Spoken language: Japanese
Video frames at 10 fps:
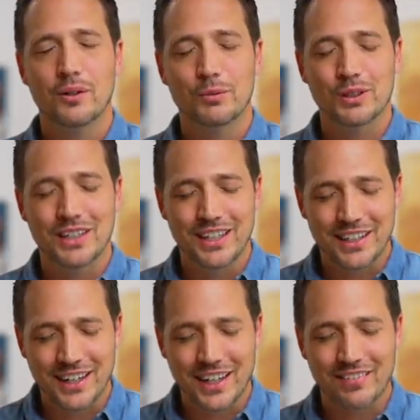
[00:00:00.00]
思ってい
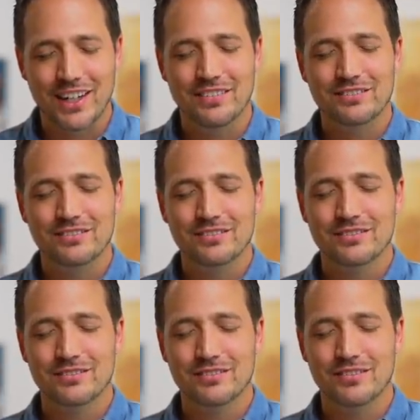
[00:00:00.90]
ただければ
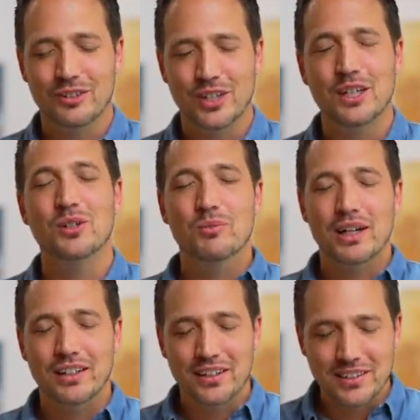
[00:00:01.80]
にう
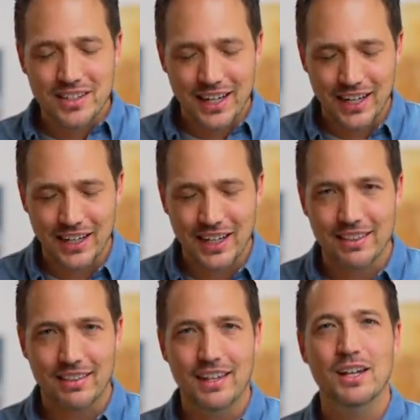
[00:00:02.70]
まくいくんじゃないかなっ
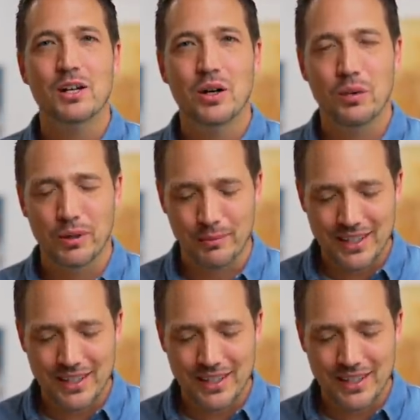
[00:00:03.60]
て思い